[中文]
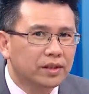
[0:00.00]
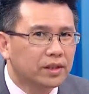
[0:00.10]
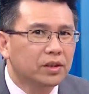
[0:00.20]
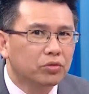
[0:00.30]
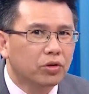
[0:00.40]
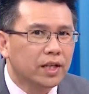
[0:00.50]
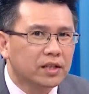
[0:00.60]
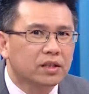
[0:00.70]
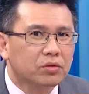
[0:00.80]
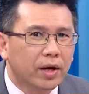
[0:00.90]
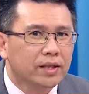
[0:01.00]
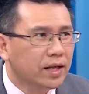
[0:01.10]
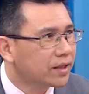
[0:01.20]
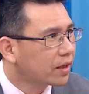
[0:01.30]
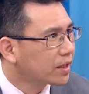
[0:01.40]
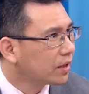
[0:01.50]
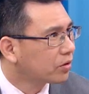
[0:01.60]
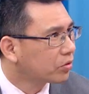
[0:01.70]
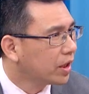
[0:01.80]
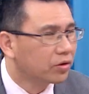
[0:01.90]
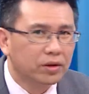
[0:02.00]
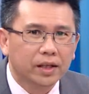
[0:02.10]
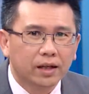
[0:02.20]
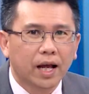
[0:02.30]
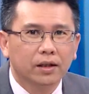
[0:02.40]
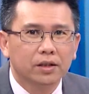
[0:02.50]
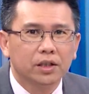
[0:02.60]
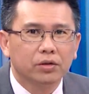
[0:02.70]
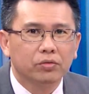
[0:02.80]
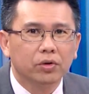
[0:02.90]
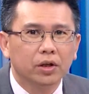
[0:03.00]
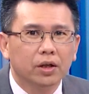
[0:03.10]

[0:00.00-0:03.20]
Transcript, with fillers: 几乎都在十万张上下的那种量大人气股，